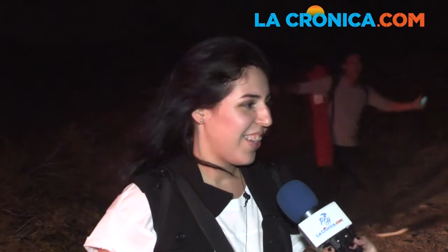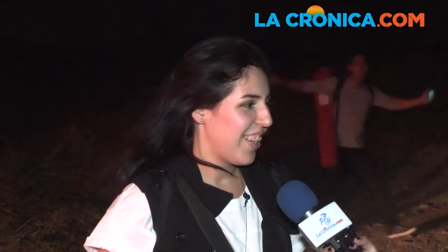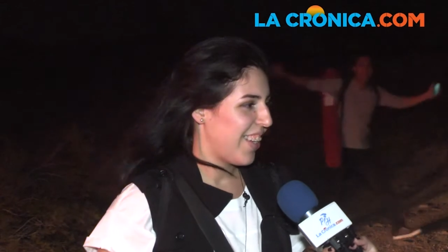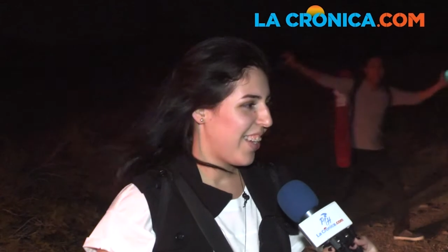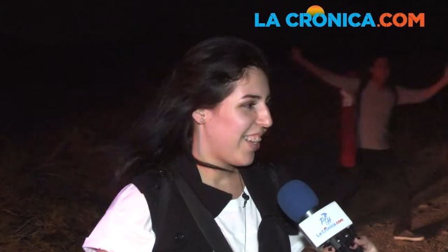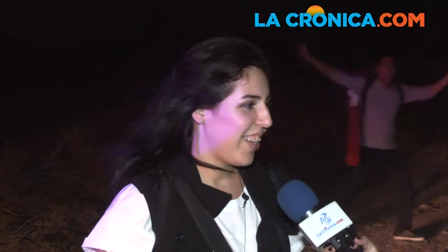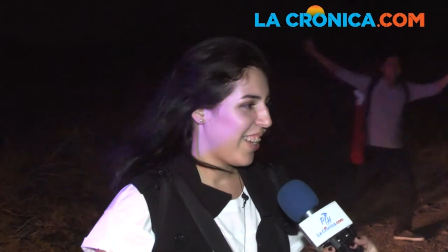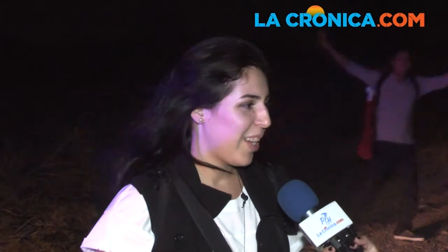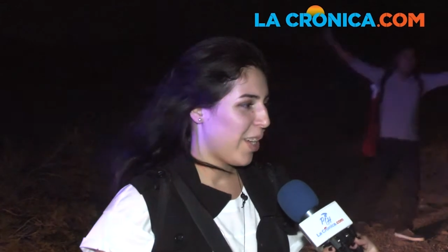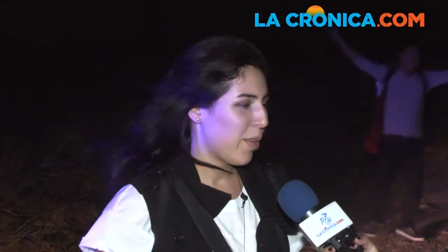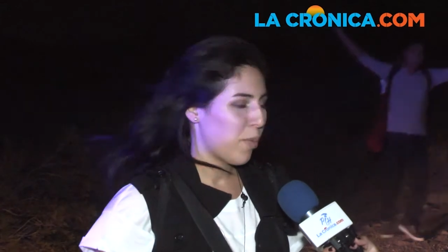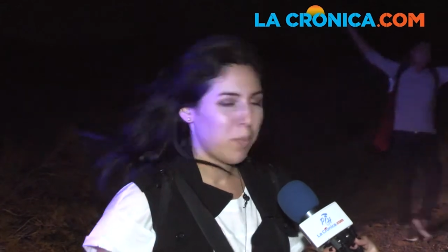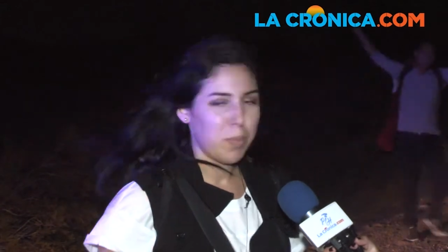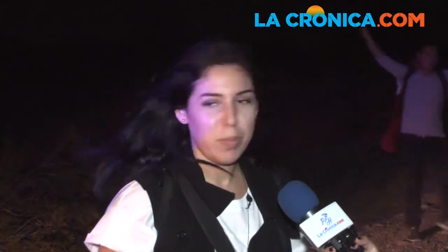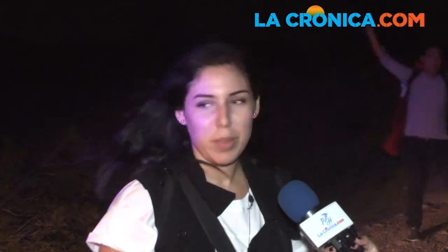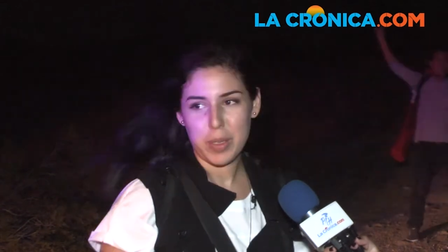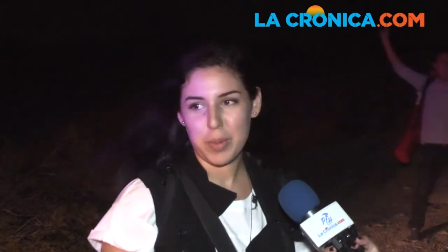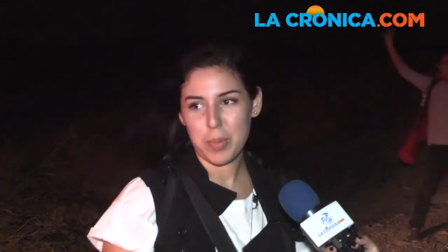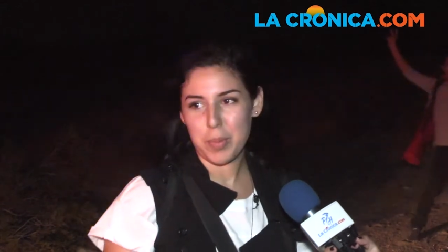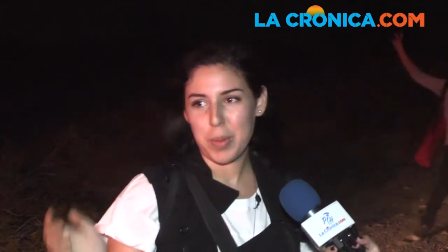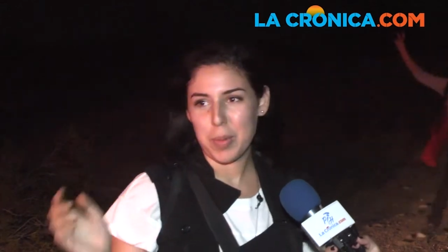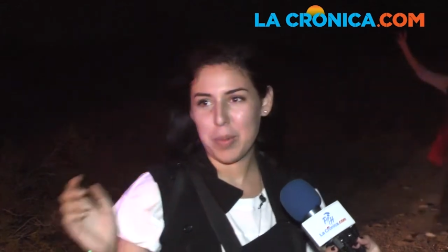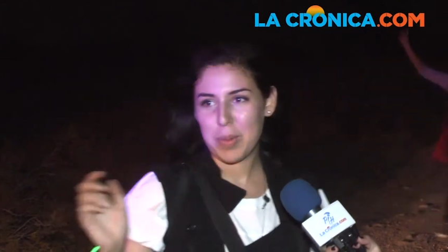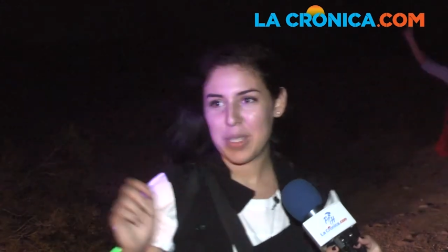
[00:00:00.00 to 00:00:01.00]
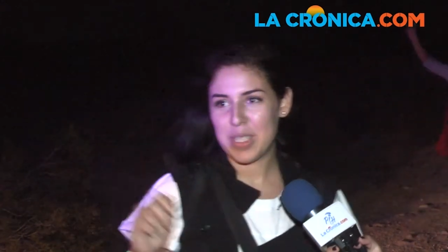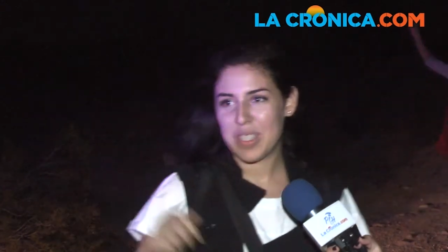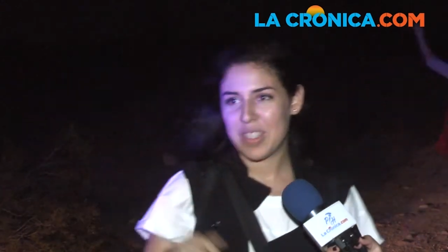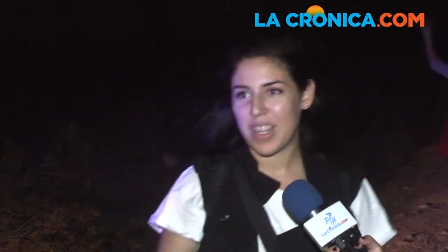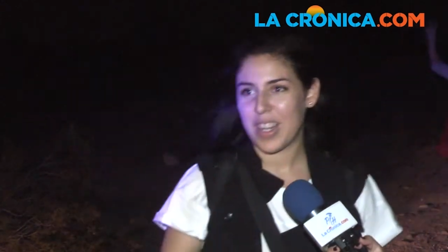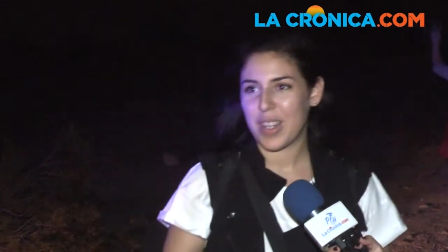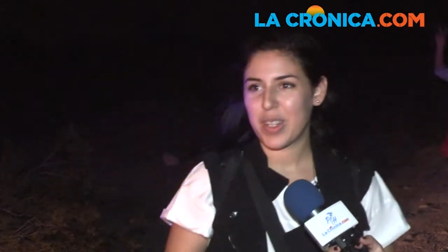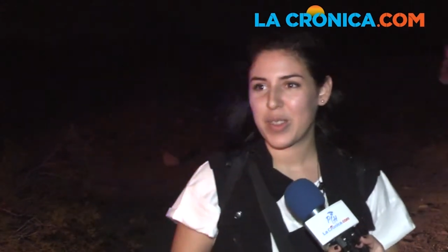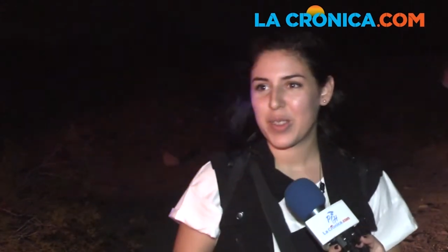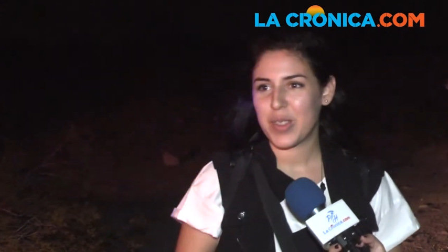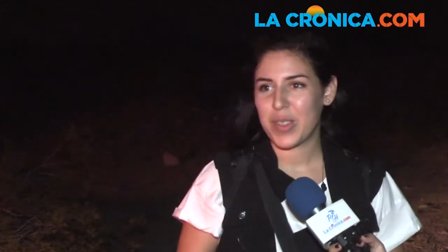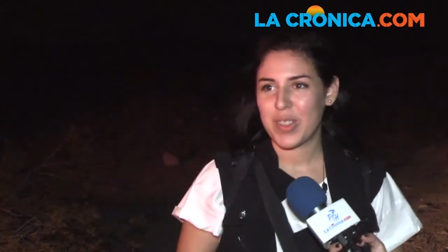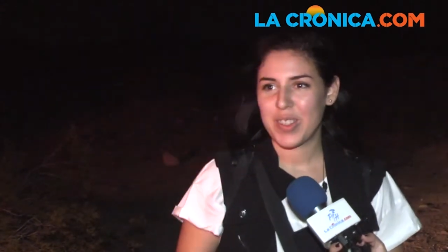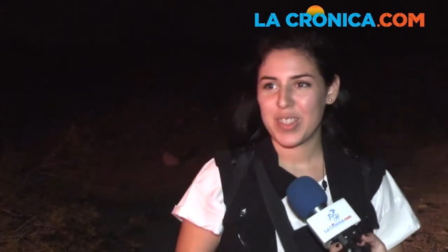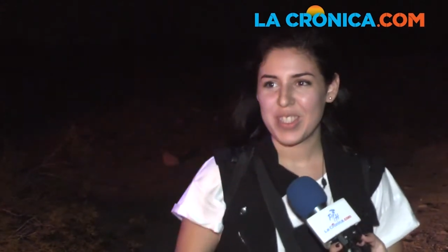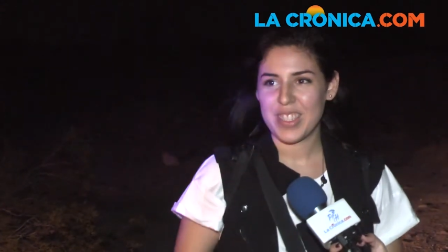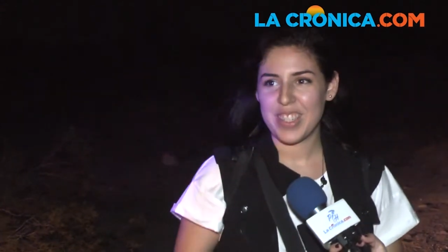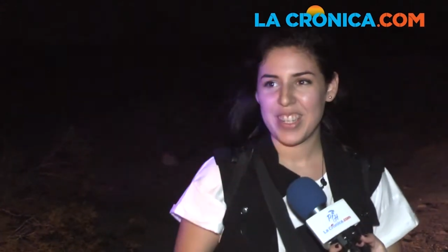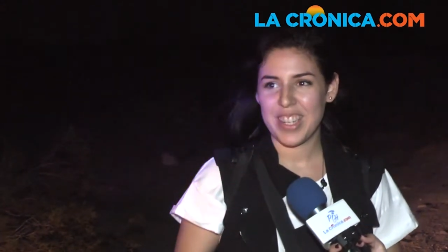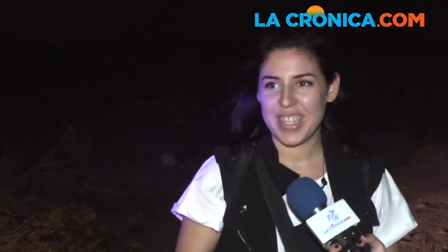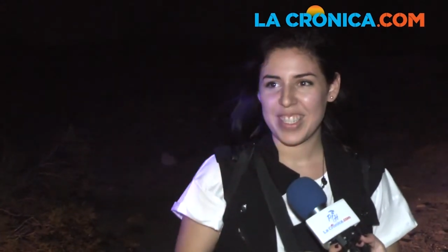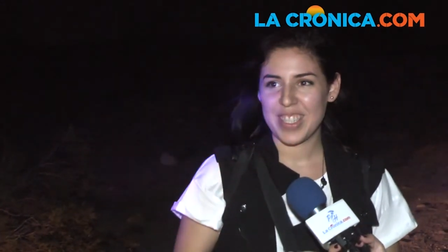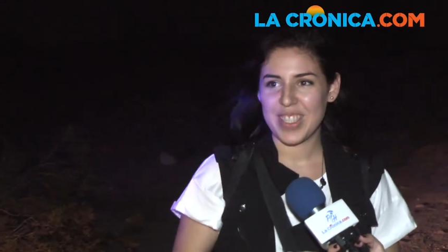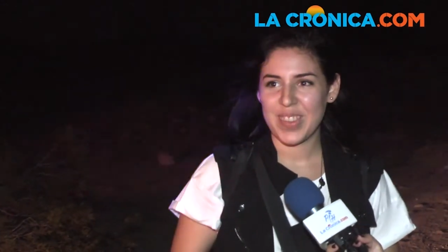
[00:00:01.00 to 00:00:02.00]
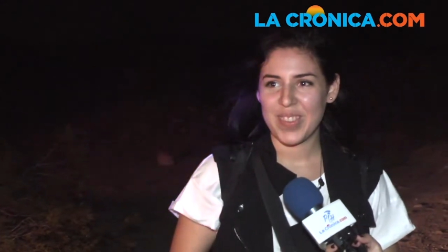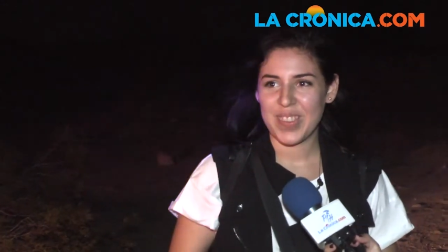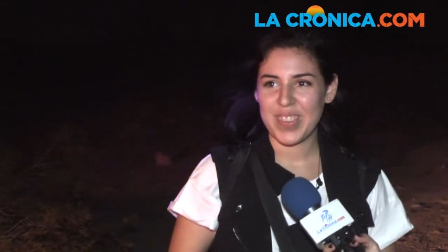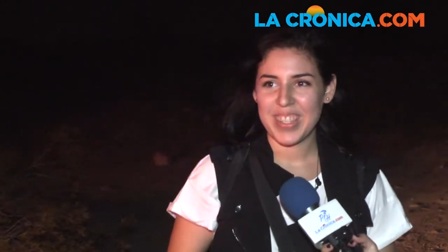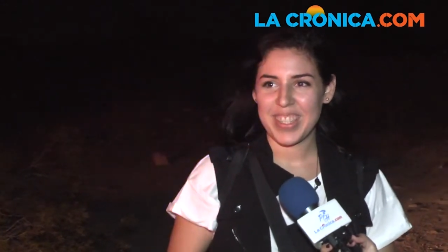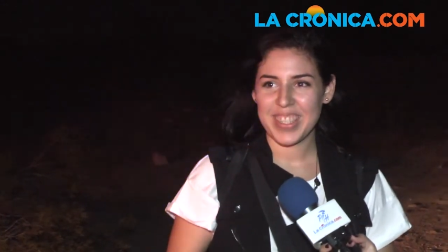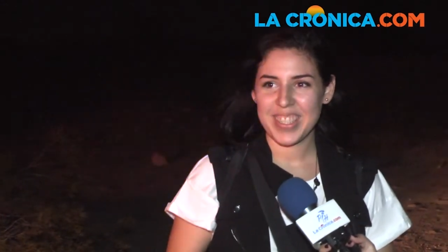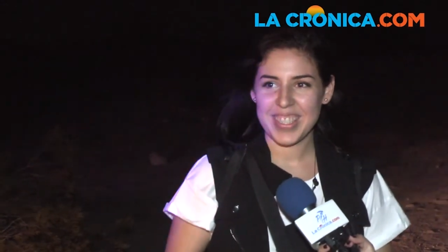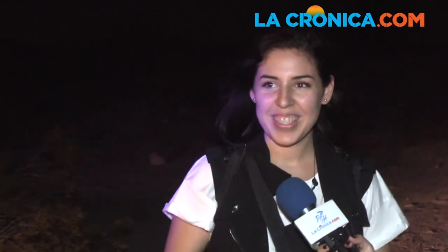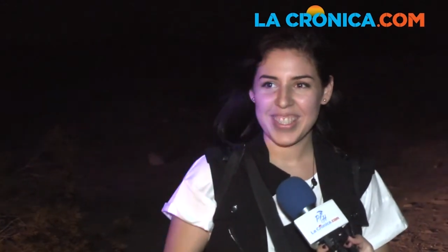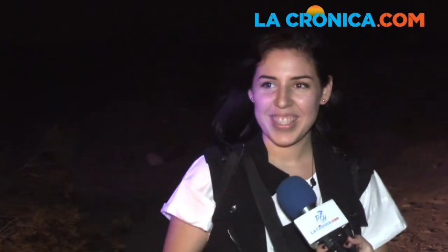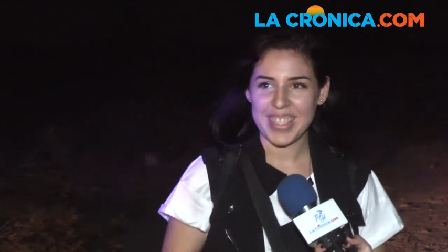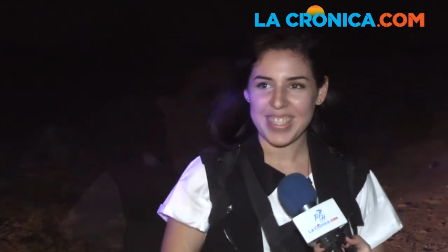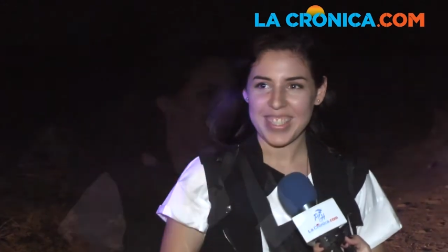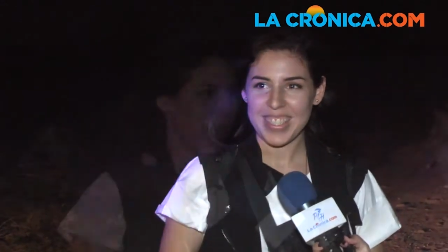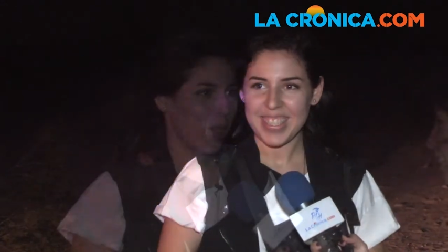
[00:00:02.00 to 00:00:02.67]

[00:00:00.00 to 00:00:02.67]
eh, pues pudimos estar nosotros tres nomás. Es